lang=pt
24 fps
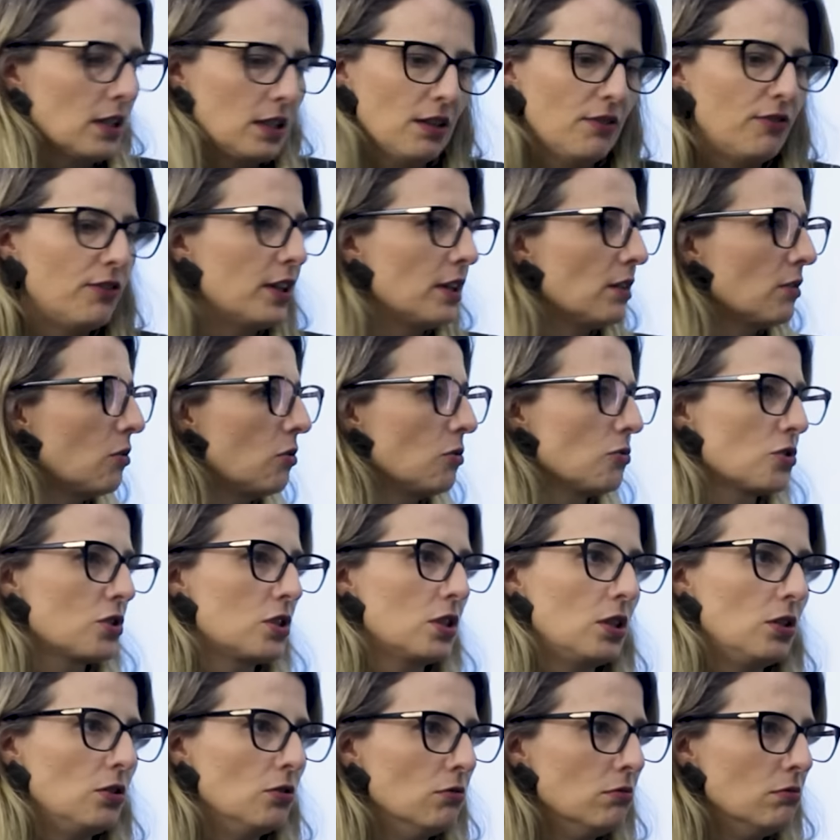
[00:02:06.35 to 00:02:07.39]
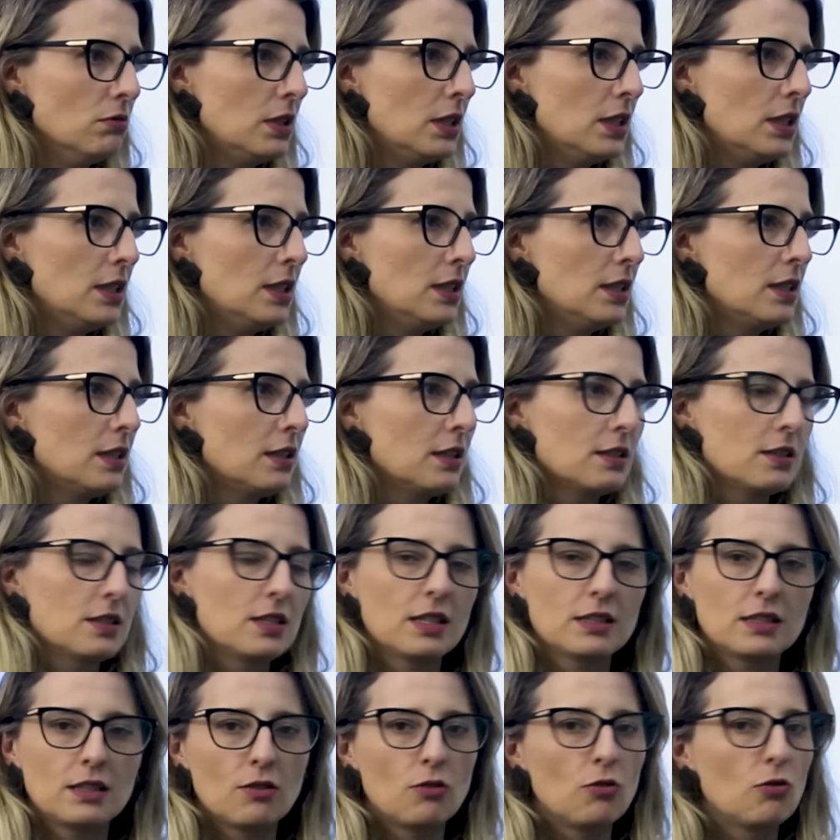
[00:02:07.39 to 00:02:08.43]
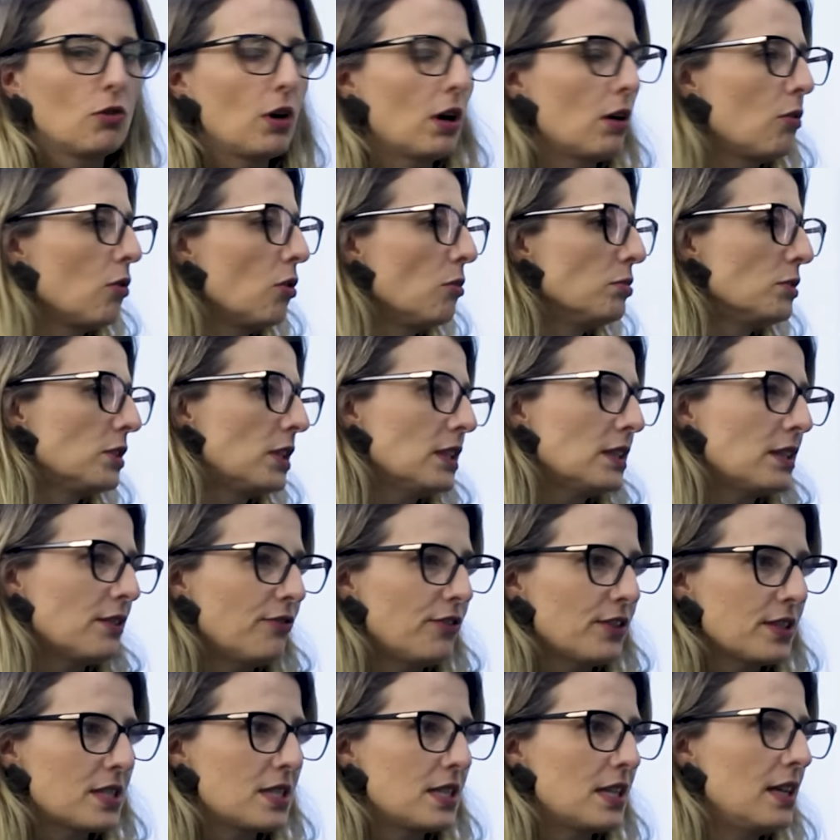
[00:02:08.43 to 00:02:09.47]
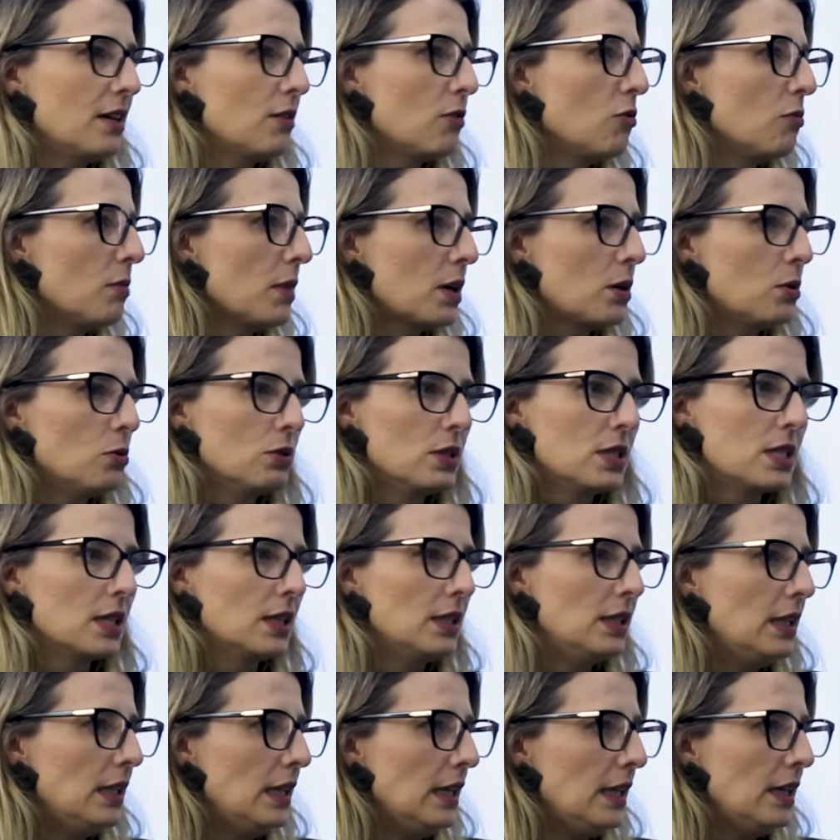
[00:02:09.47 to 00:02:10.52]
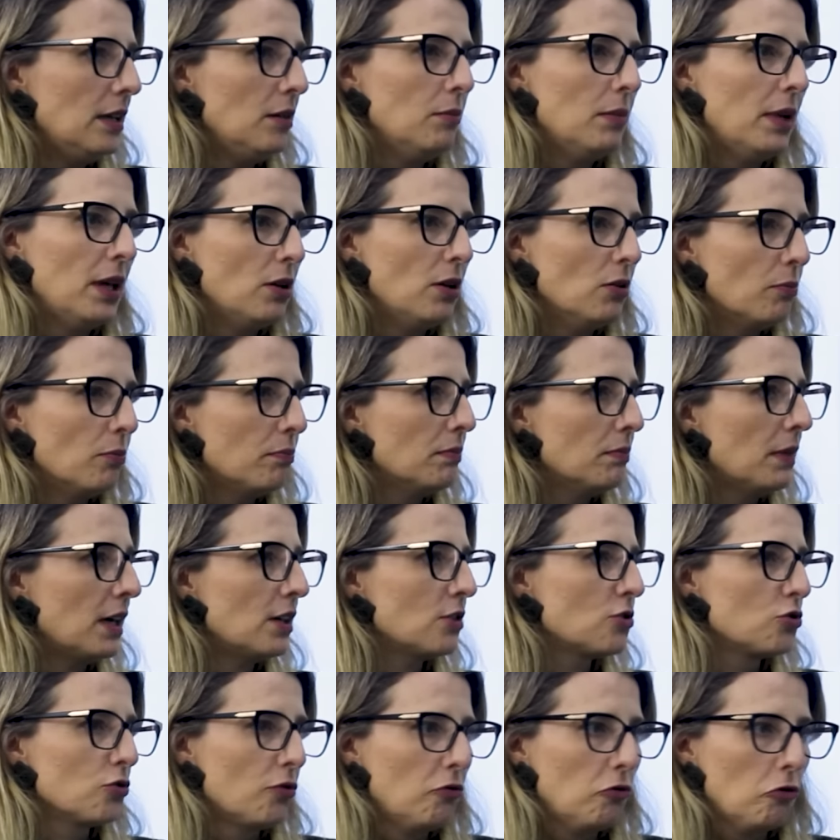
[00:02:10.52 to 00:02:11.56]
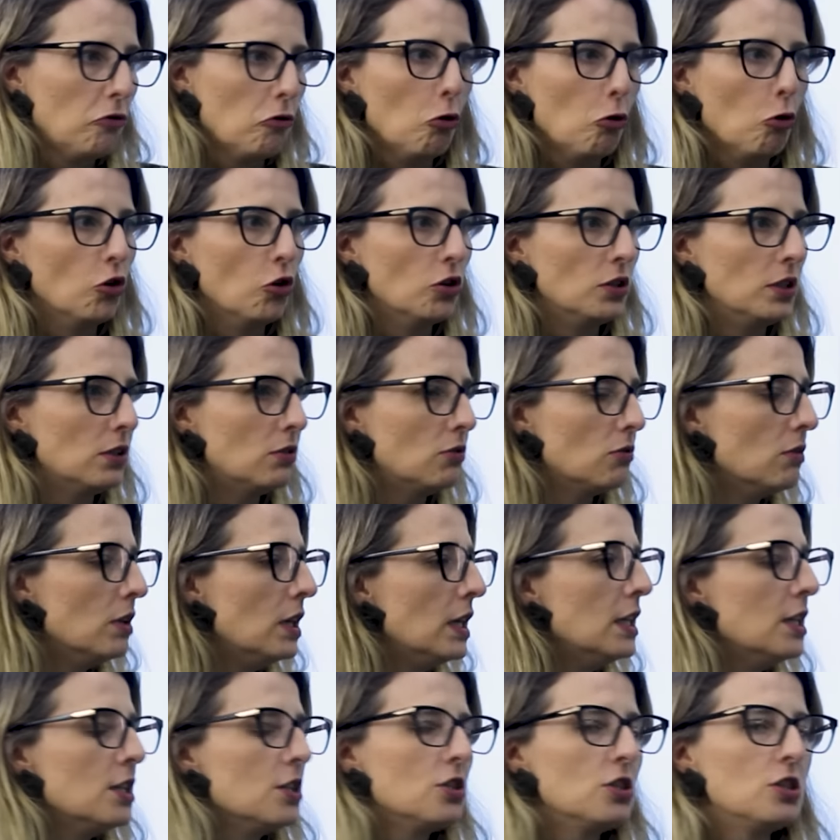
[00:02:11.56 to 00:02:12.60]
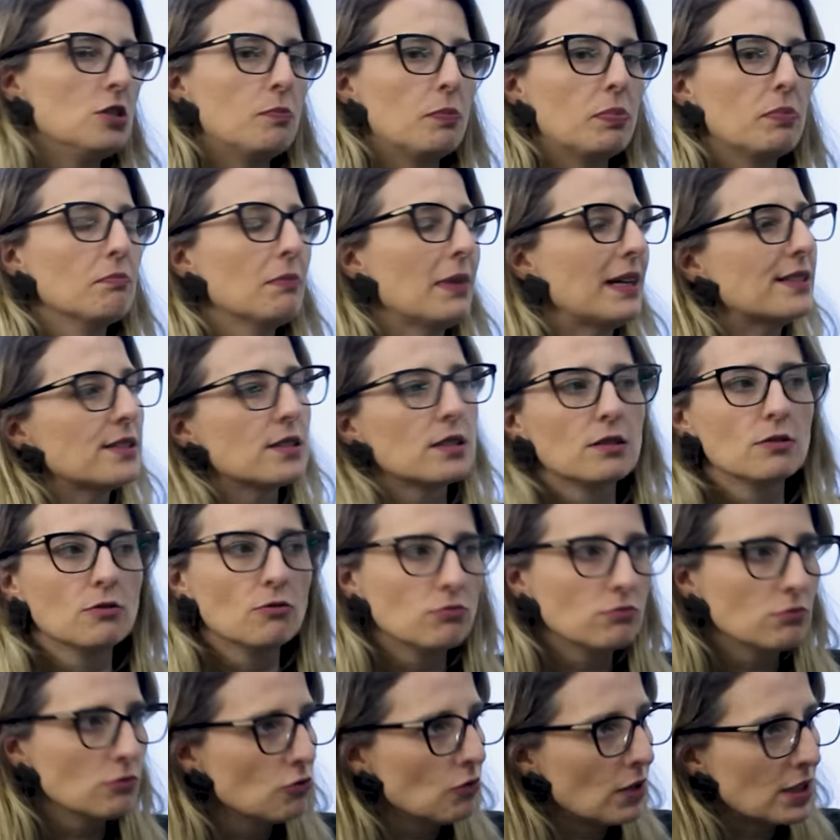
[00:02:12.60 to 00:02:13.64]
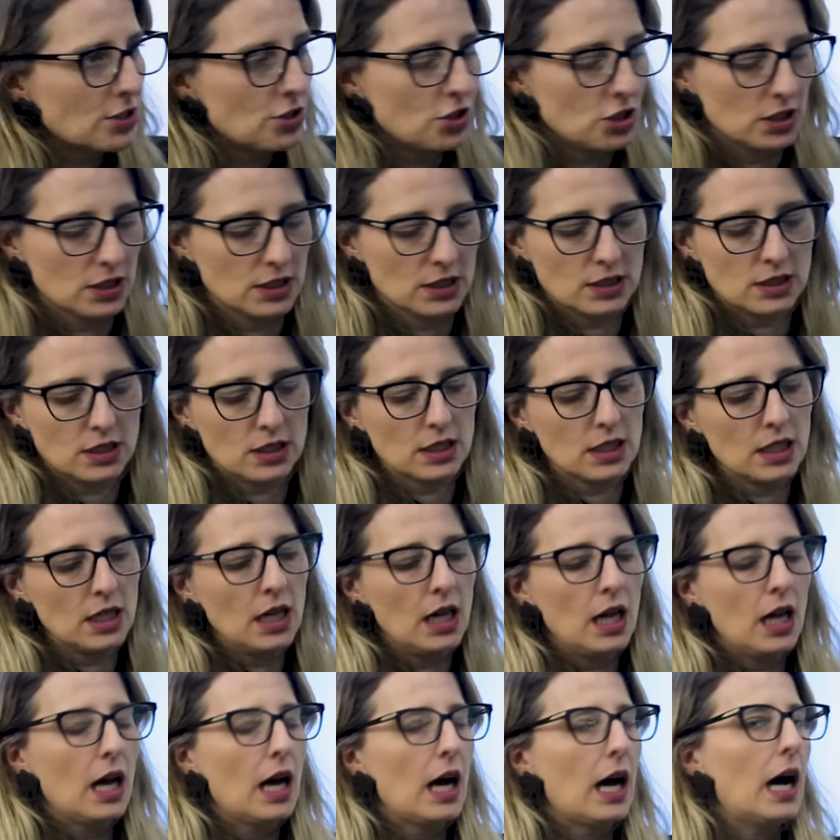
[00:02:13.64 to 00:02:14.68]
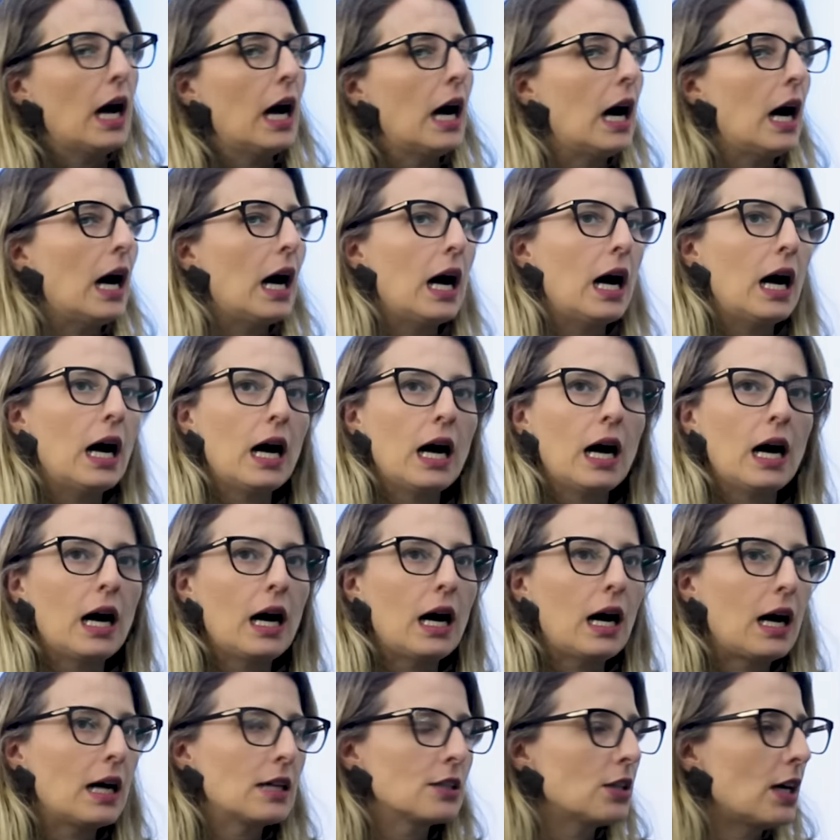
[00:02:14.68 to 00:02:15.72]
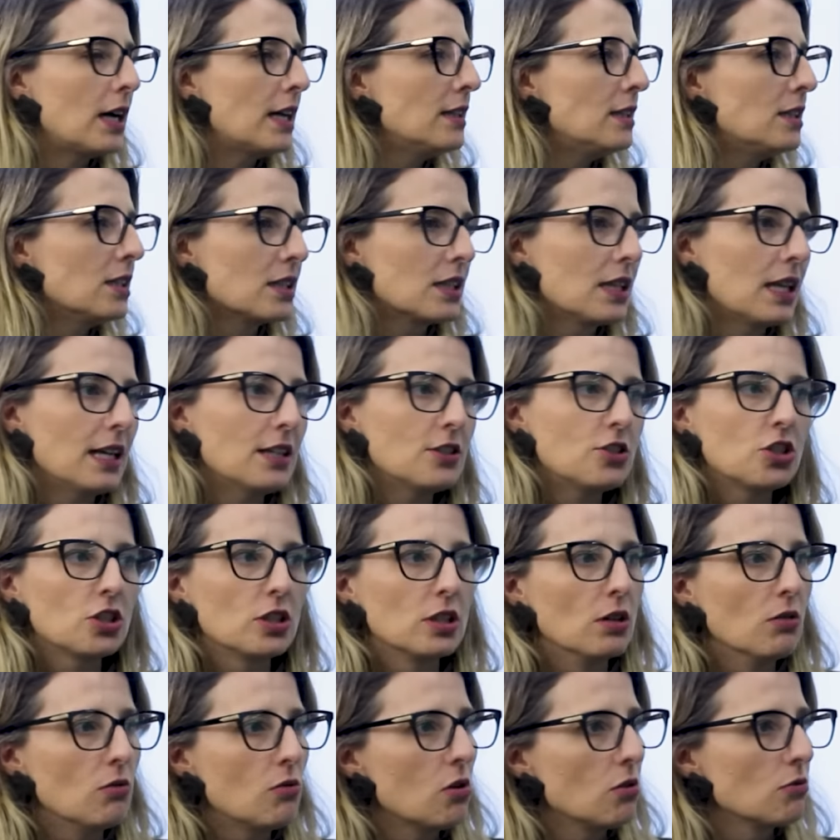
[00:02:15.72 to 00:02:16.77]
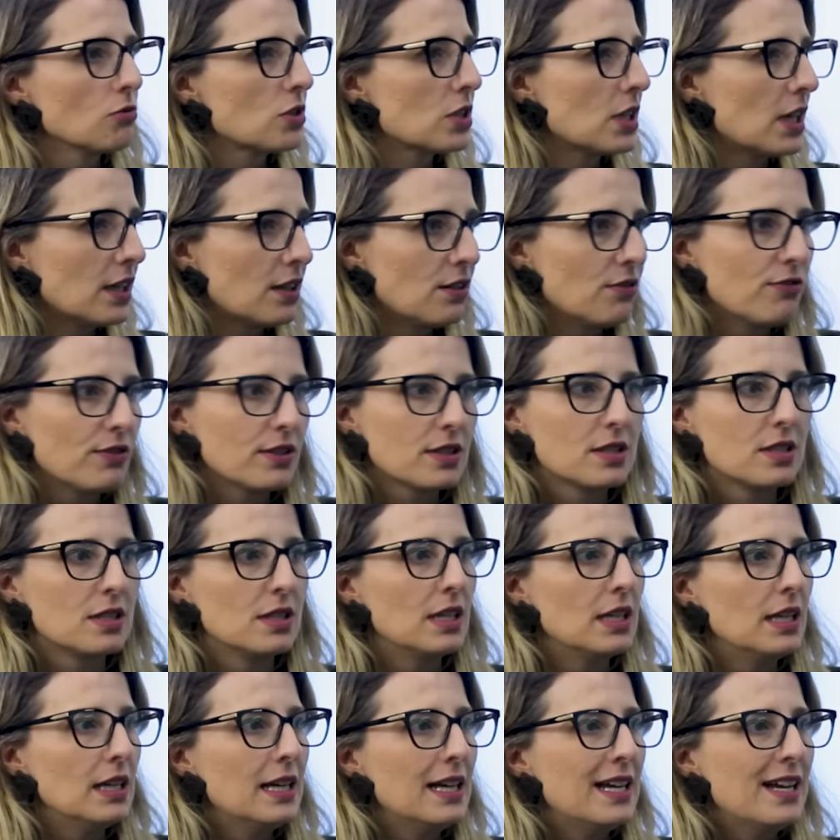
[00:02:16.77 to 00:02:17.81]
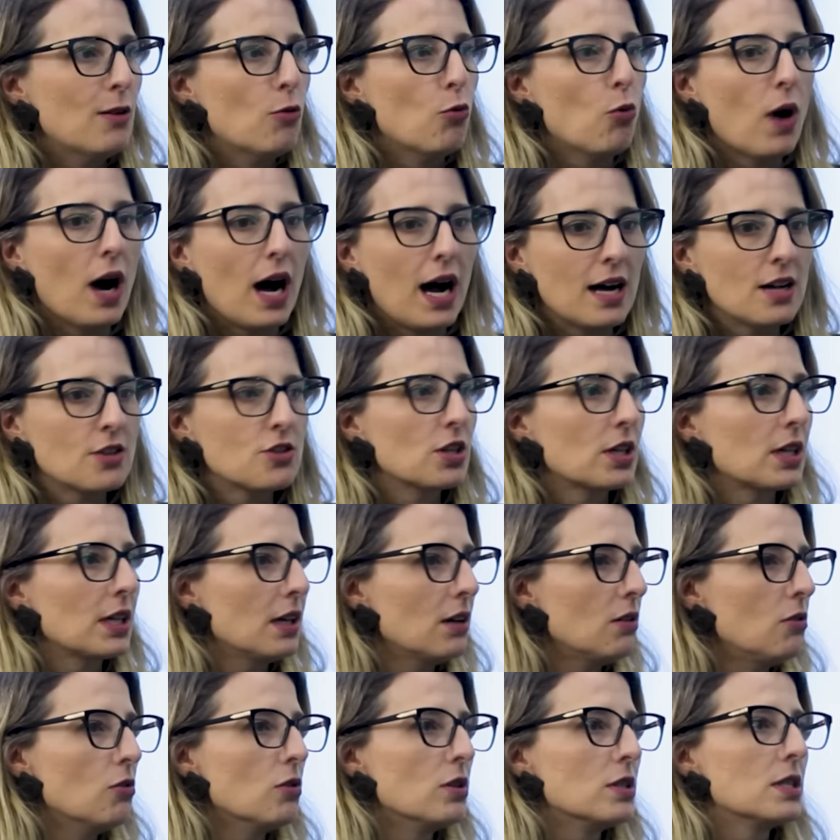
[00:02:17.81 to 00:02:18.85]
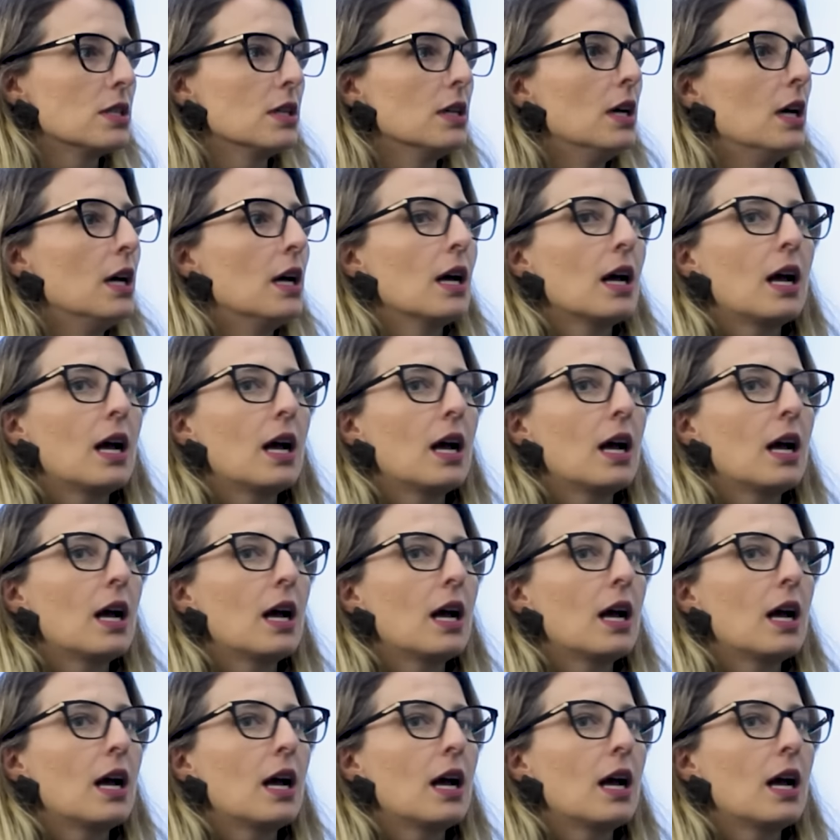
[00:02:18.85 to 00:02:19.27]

A TV não conseguiu. Até a Globo tenta fazer alguma coisa ali, meio radiofônico, de, mas não, não adianta. A, a, a internet não consegue fazer. O rádio é aquela coisa.